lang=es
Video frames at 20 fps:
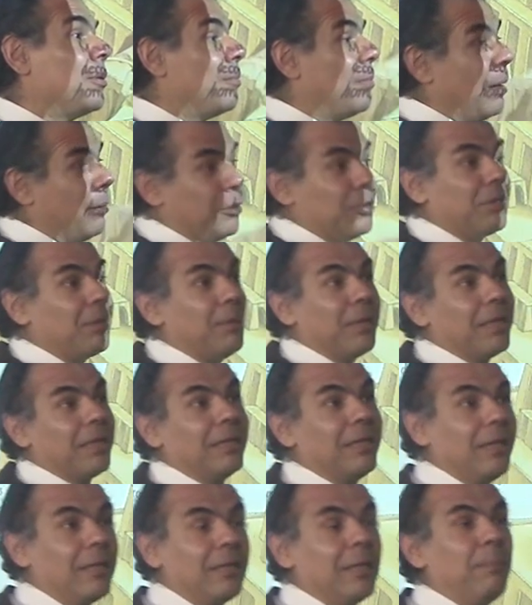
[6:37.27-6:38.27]
Vamos a ver que
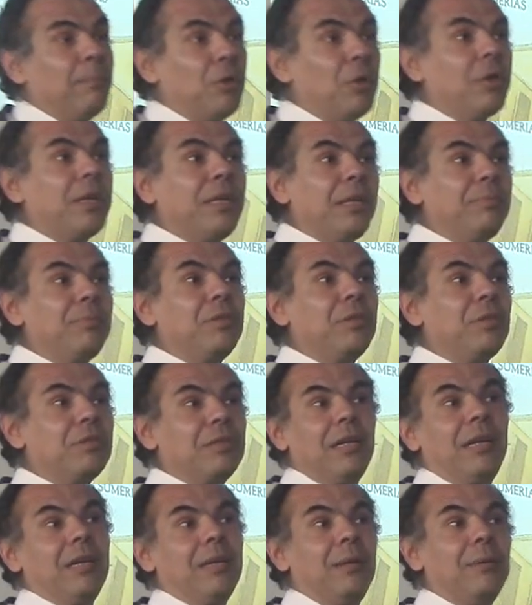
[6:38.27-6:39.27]
en el templo egipcio es
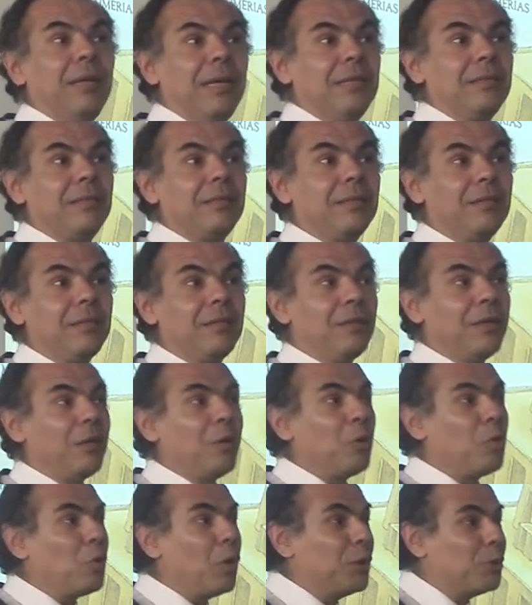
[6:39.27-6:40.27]
al revés.
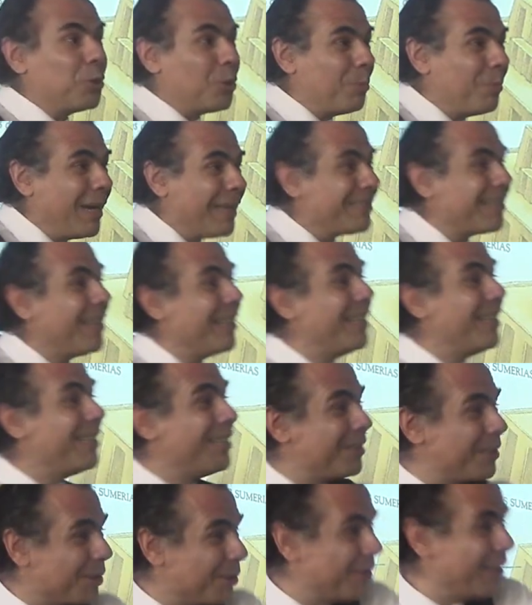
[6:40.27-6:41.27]
Cuanto más
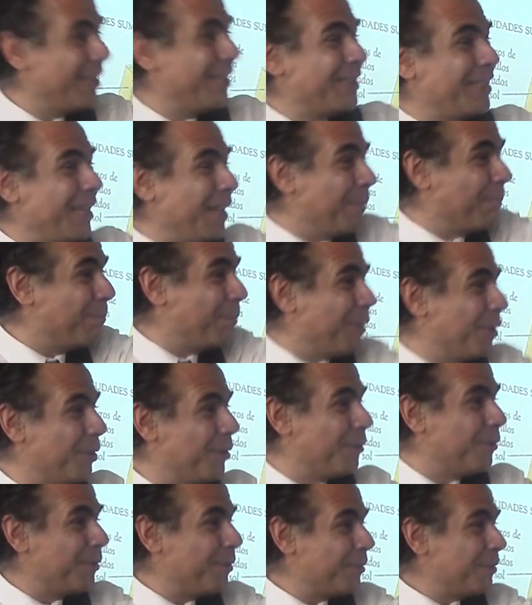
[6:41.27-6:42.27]
adentro del
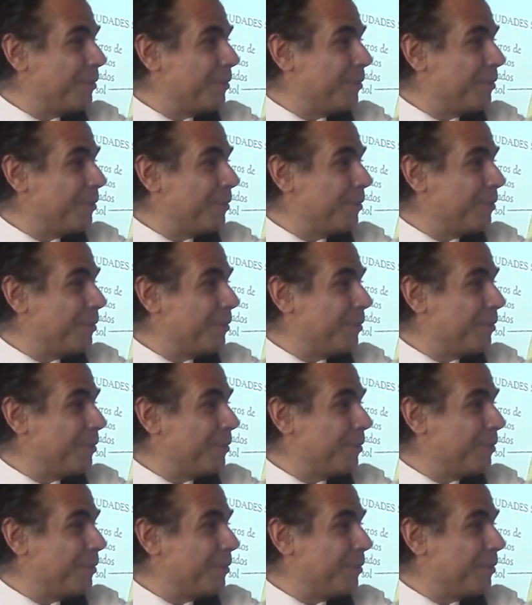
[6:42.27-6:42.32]
templo,